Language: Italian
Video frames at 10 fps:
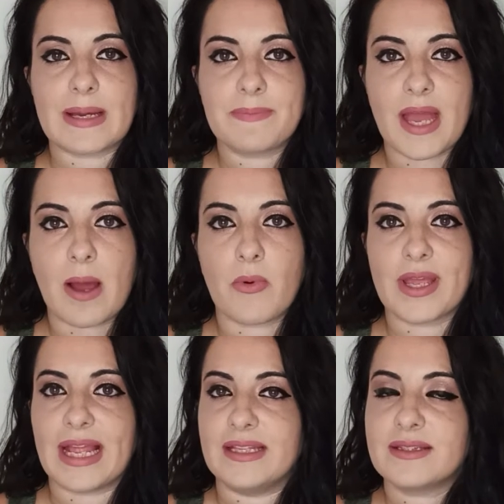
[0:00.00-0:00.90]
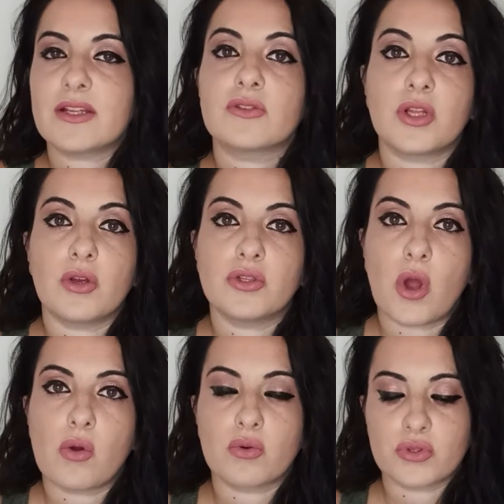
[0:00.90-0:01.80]
sappiamo che all'interno dello
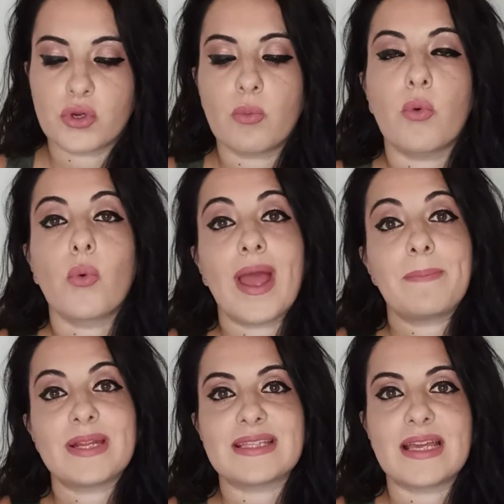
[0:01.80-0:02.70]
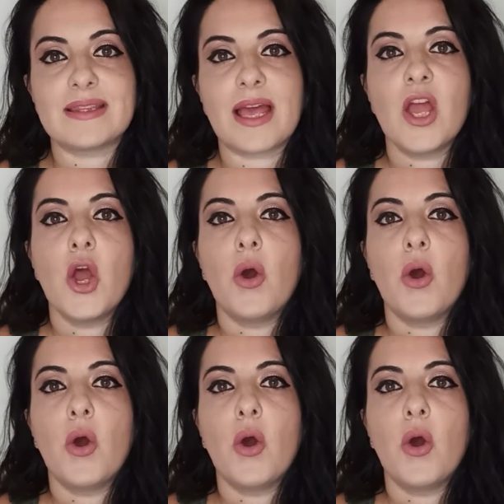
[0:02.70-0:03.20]
yogurt comunque è presente